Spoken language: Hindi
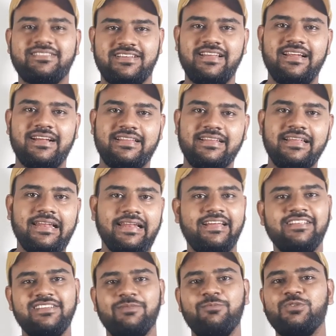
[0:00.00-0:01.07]
अच्छे लगते थे
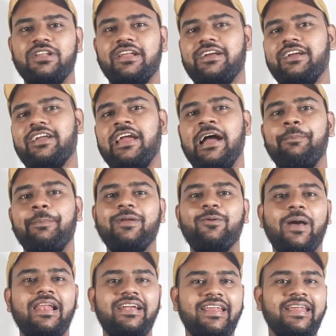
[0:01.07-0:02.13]
लेकिन जब मुझे लगा कि हाँ भाई
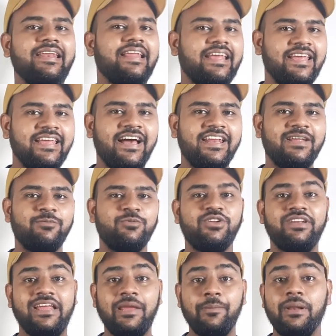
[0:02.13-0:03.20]
क्वालिटी नहीं आ रही है मुझे
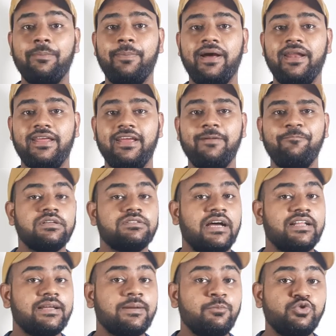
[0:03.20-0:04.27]
नहीं मिल पा रही है
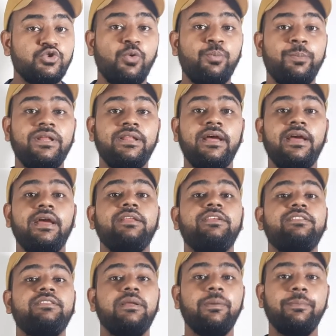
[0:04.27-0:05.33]
जहाँ तक मुझे उम्मीद है
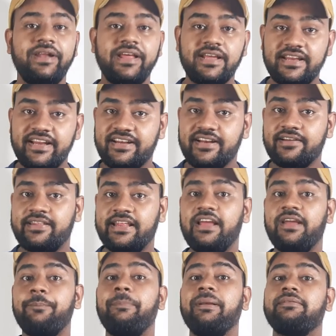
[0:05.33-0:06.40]
जितने भी बड़े क्रिएटर्स
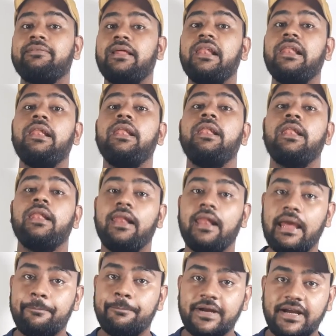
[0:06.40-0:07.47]
हैं पिक्सल
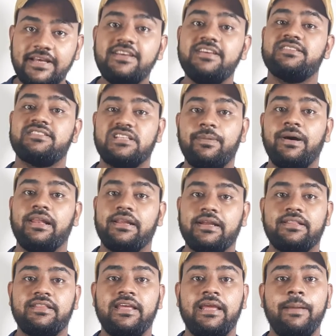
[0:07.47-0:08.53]
लैब का ही इस्तेमाल
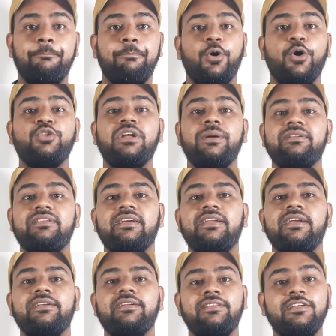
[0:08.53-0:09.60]
करते हैं बहुत कम ऐसे
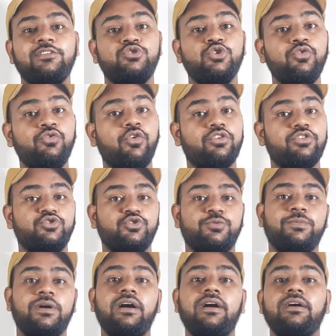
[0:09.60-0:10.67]
क्रिएटर्स हैं जो फोटोशॉप
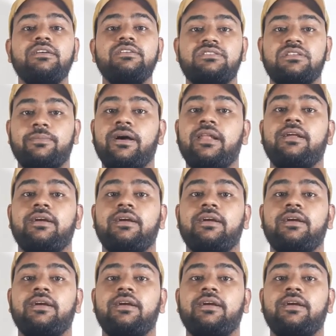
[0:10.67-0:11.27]
का इस्तेमाल